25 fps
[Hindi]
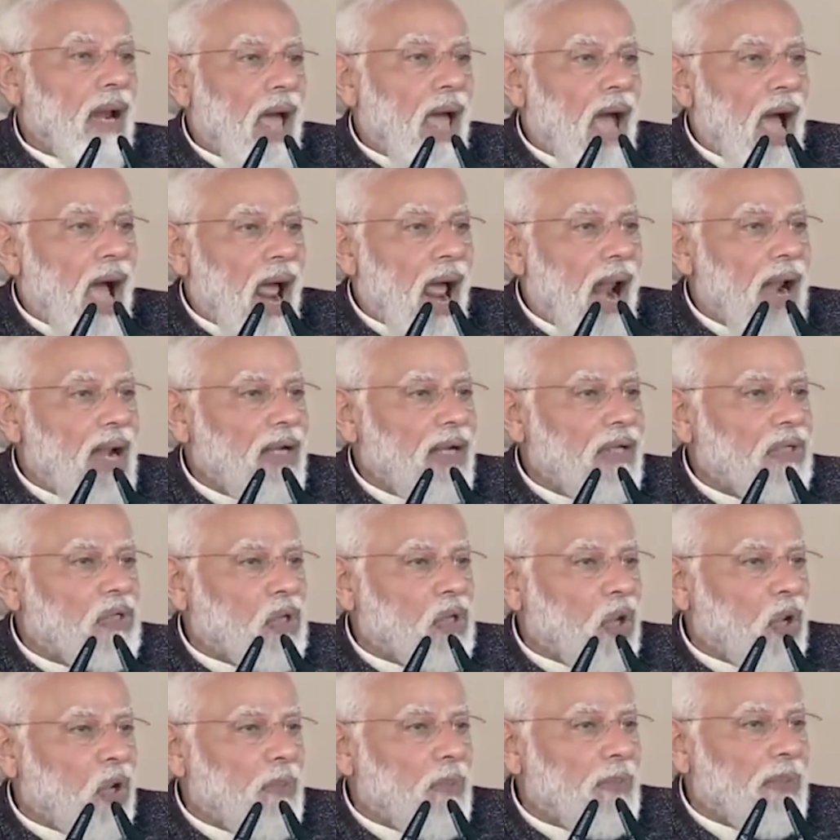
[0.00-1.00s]
लाल
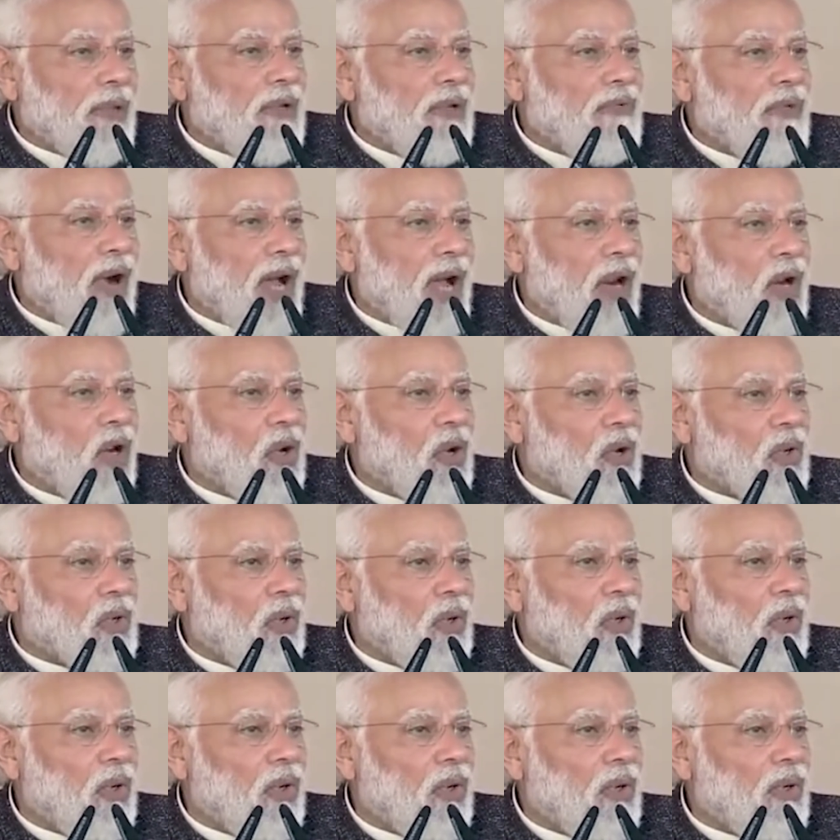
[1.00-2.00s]
टोपी वालों
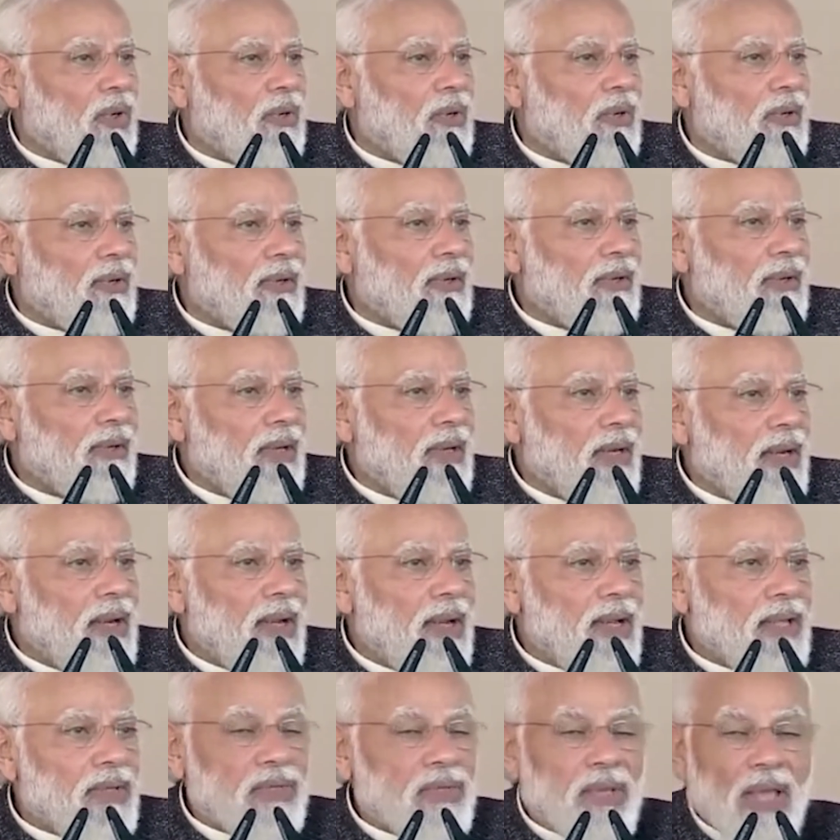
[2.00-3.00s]
को
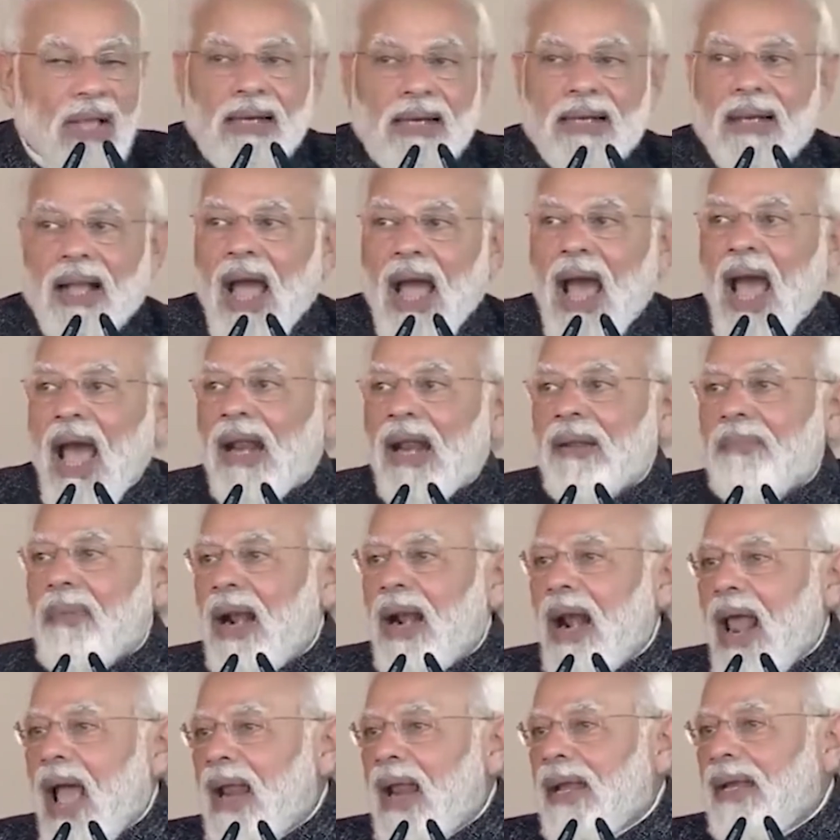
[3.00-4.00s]
सरकार
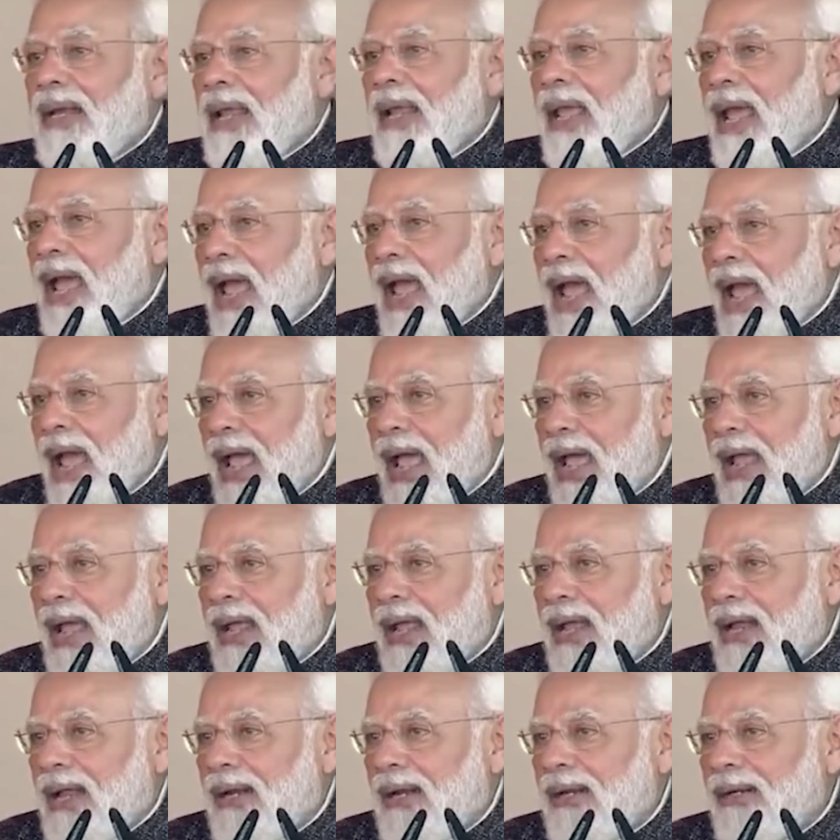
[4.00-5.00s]
बनानी है
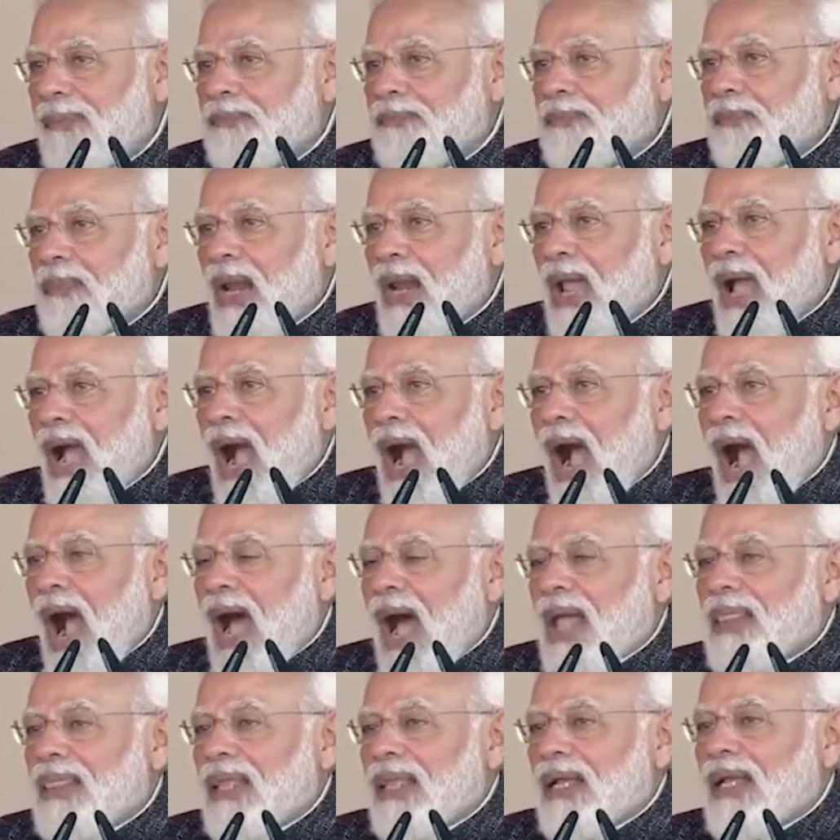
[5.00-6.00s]

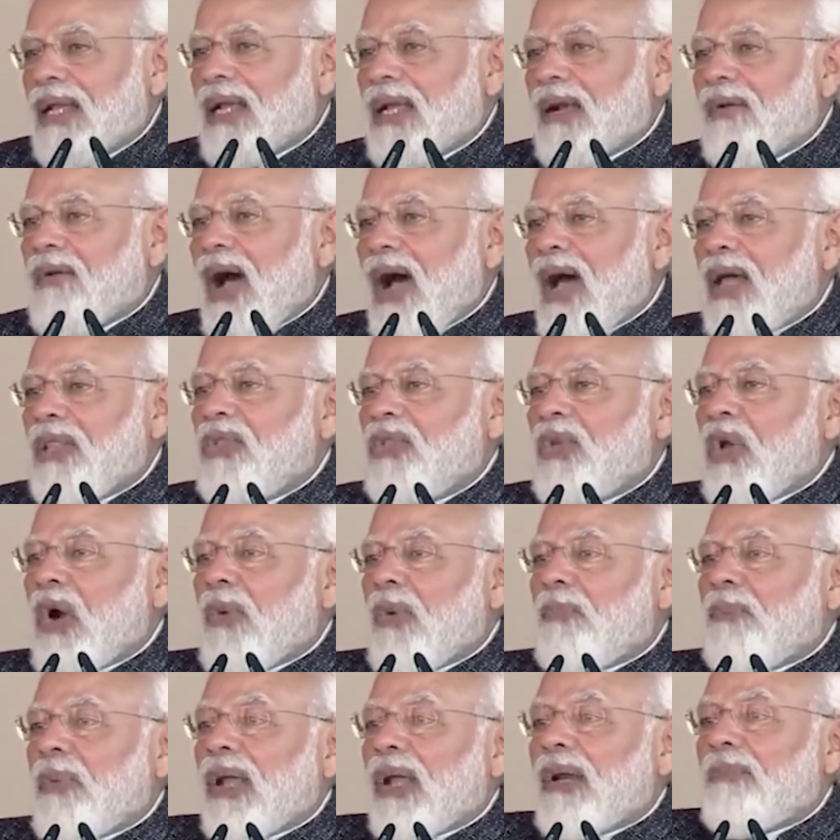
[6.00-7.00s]
आतंकवादियों
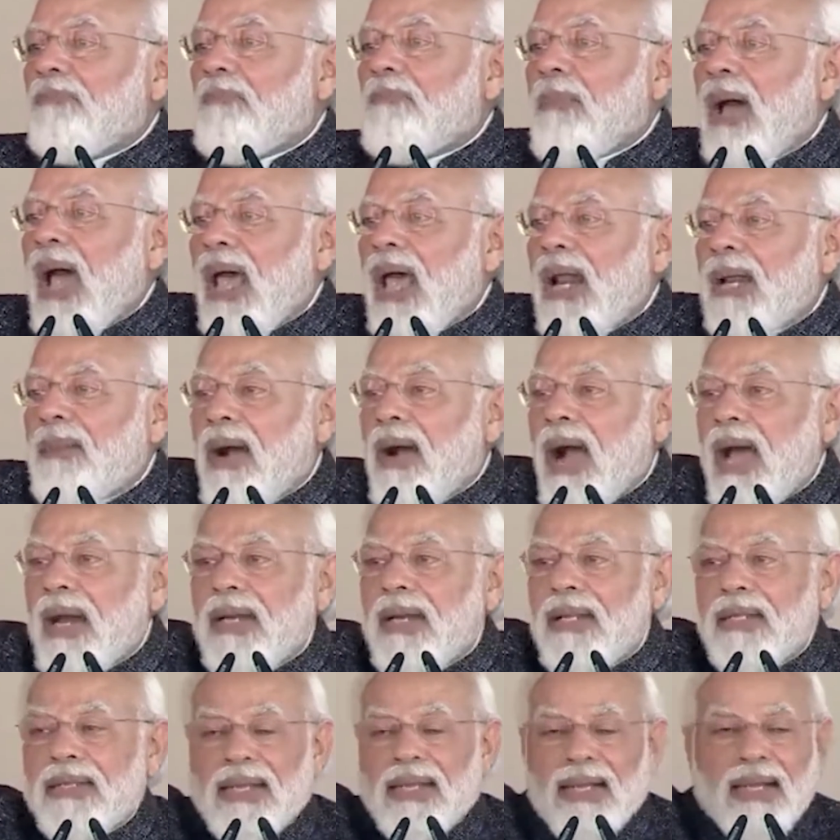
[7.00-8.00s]
पर
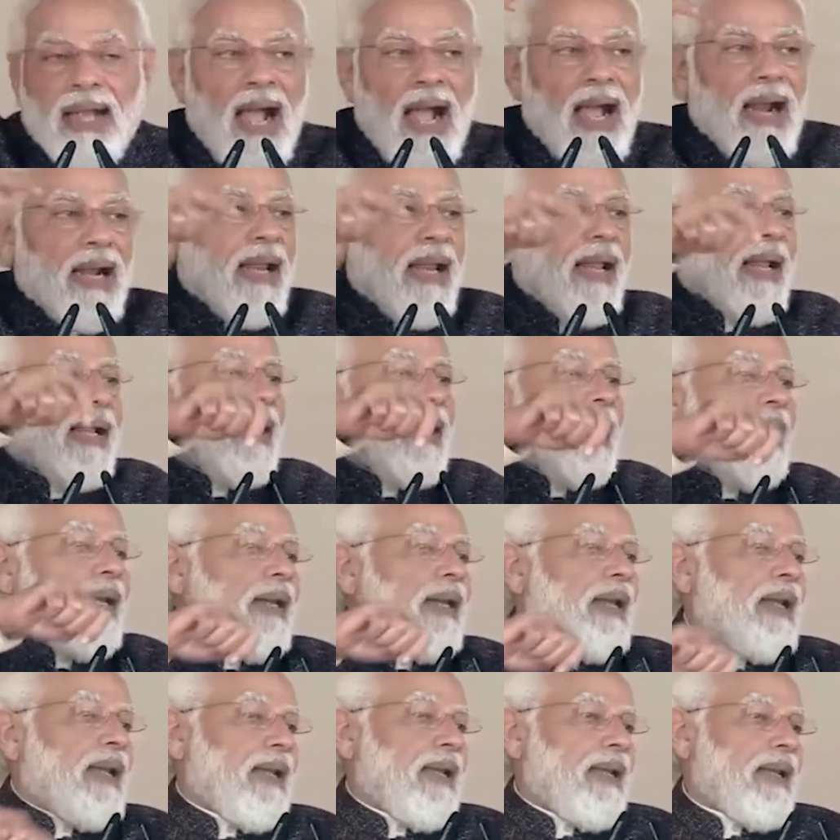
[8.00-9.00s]
मेहरबानी दिखाने के
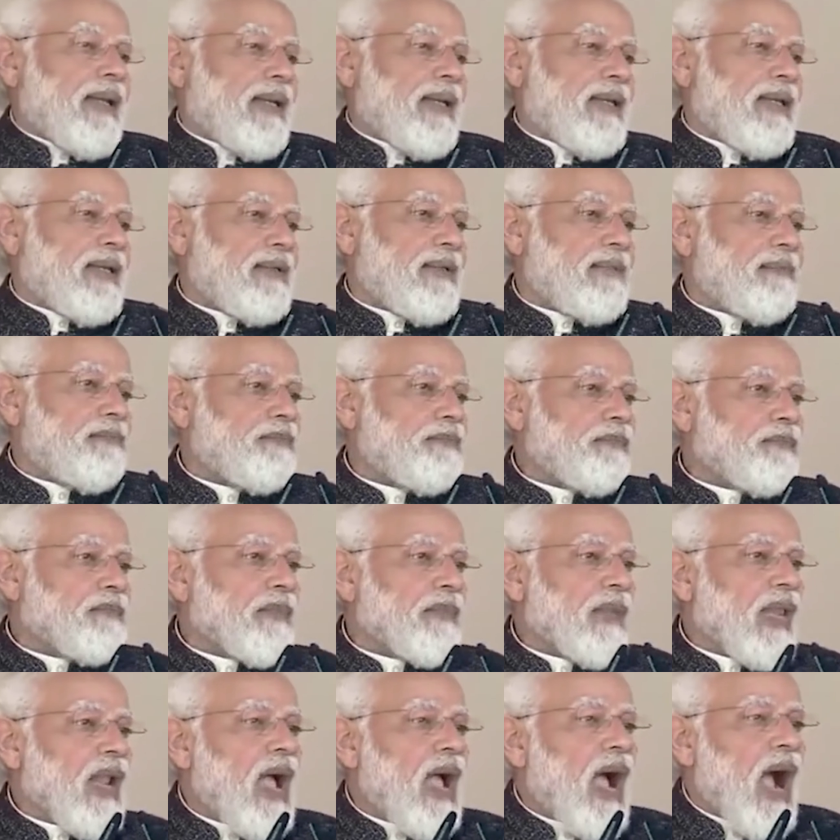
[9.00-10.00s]
लिए
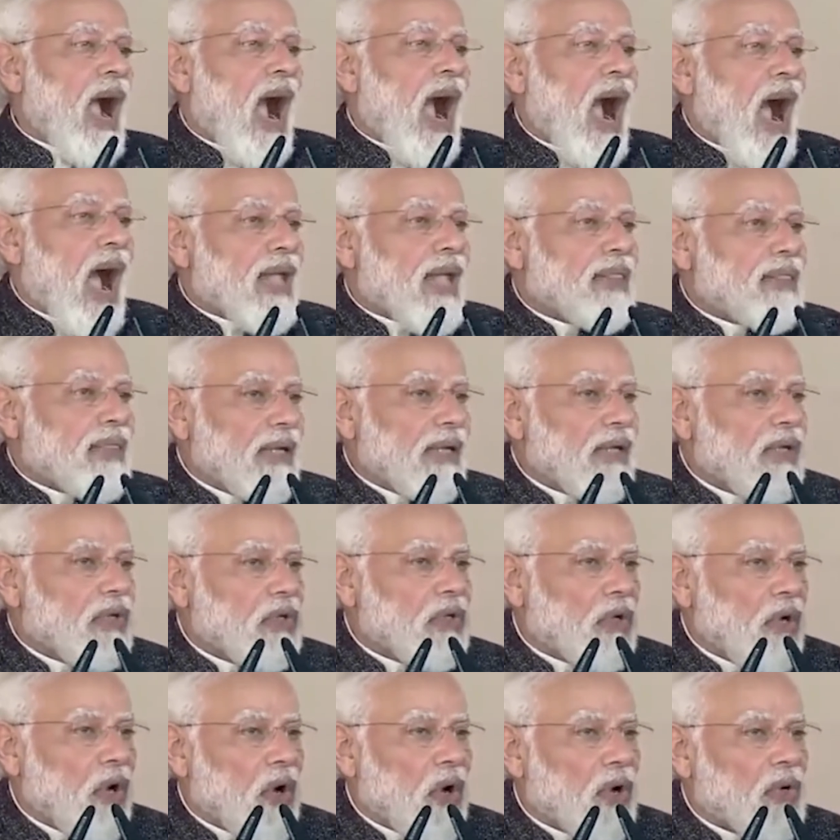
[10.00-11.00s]

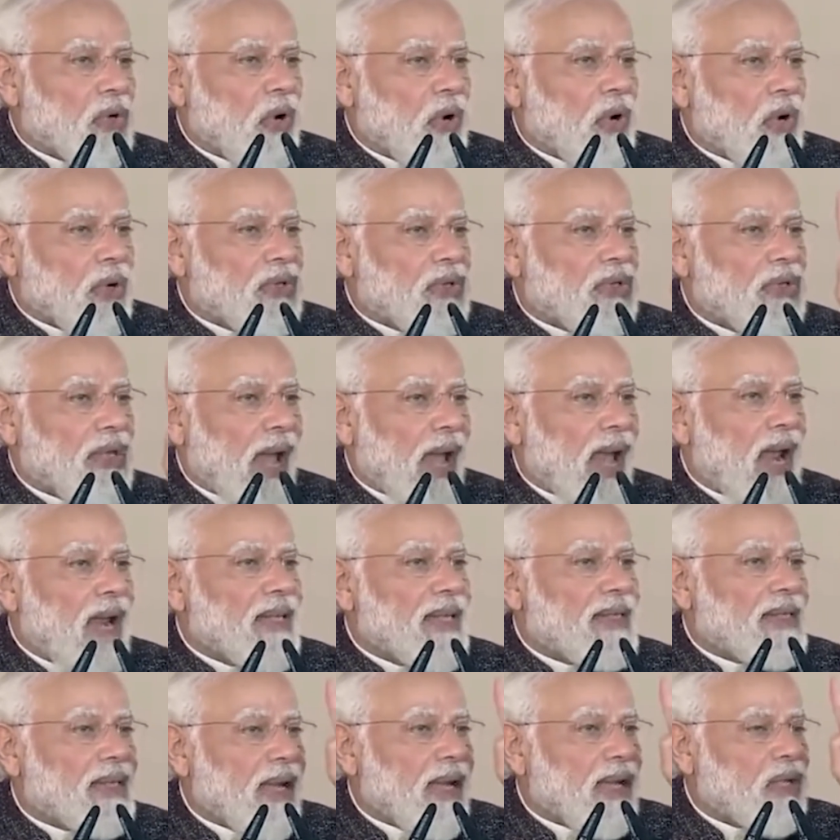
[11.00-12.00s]
आतंकियों को जेल
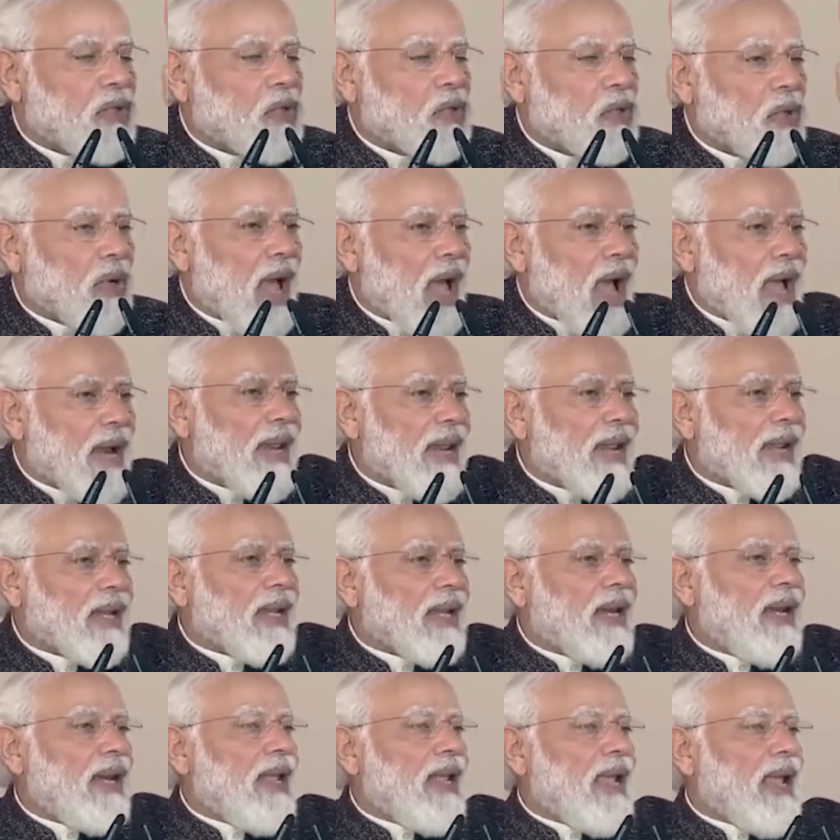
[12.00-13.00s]
से छुड़ाने
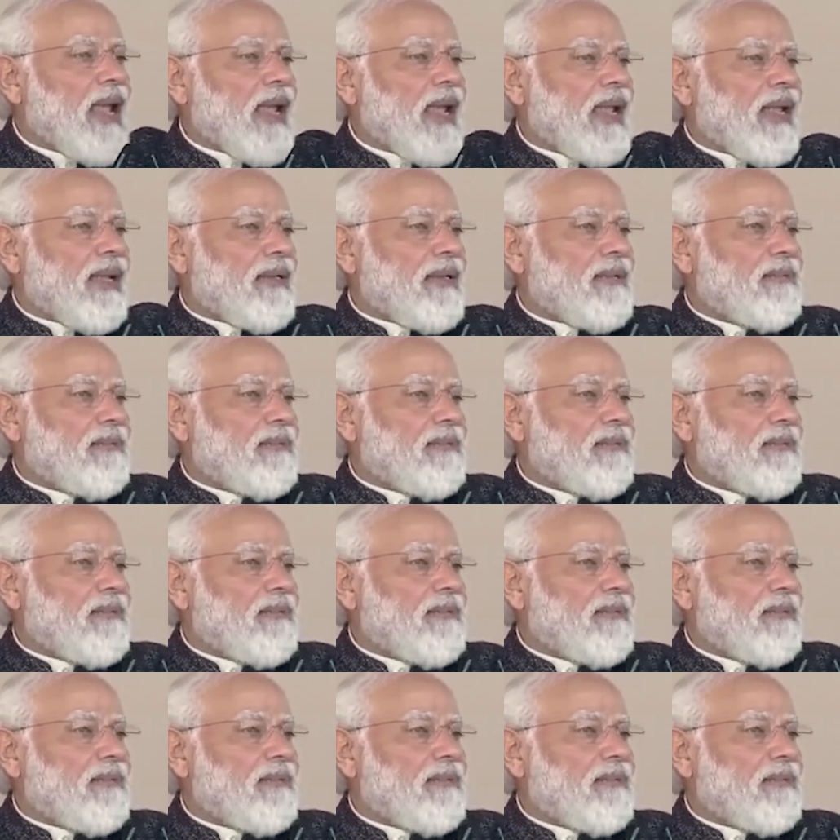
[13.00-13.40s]
के लिए